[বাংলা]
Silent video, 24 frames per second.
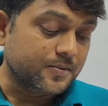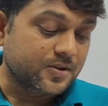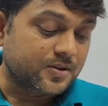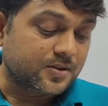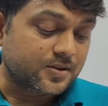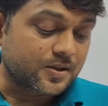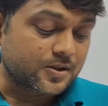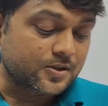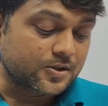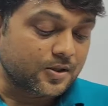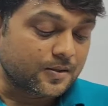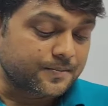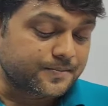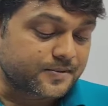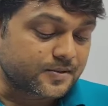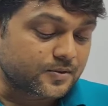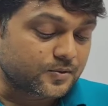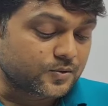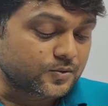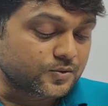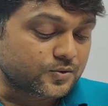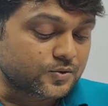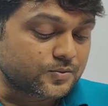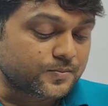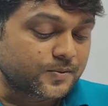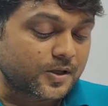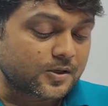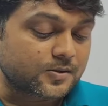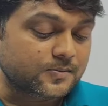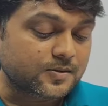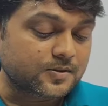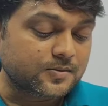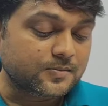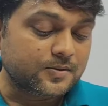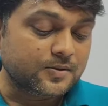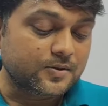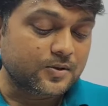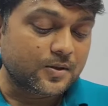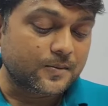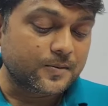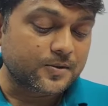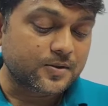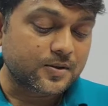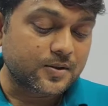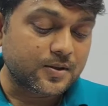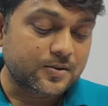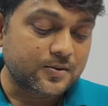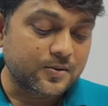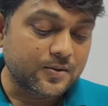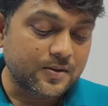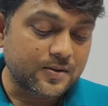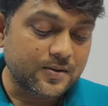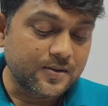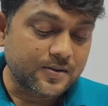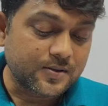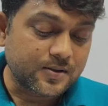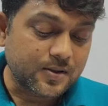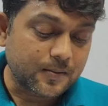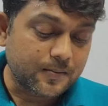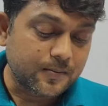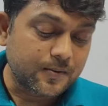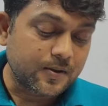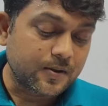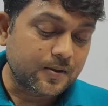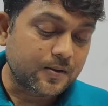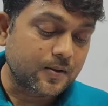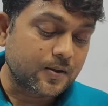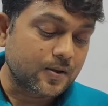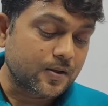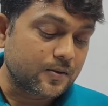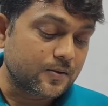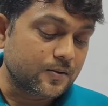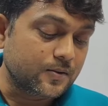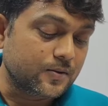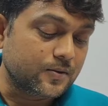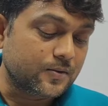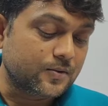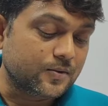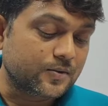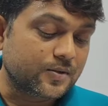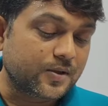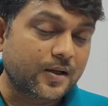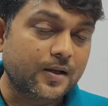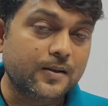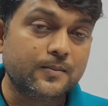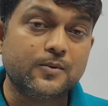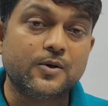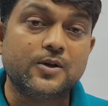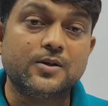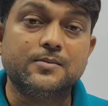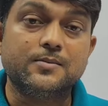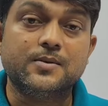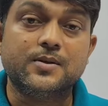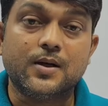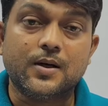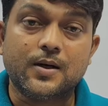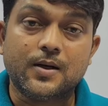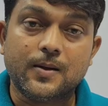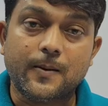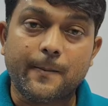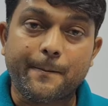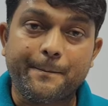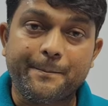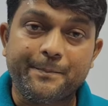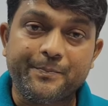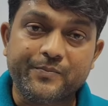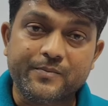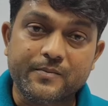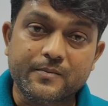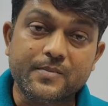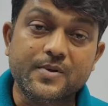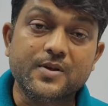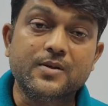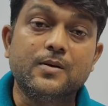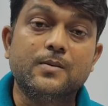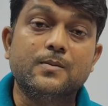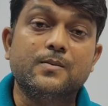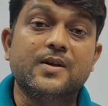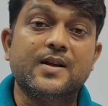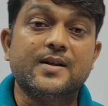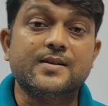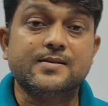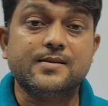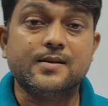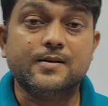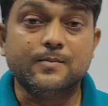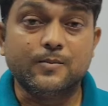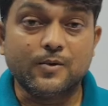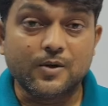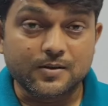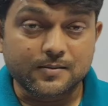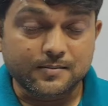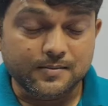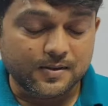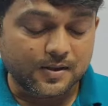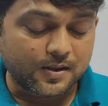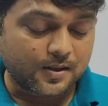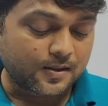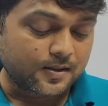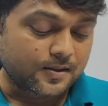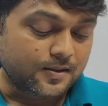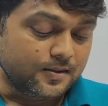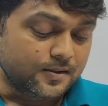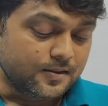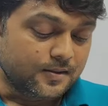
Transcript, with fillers: বিশ্বের সবচেয়ে উঁচু পারমাণবিক গবেষণা চুল্লি স্থাপনা করা হলো কোথায় বলিভিয়া দুই নম্বর অ্যান্সার বলিভিয়া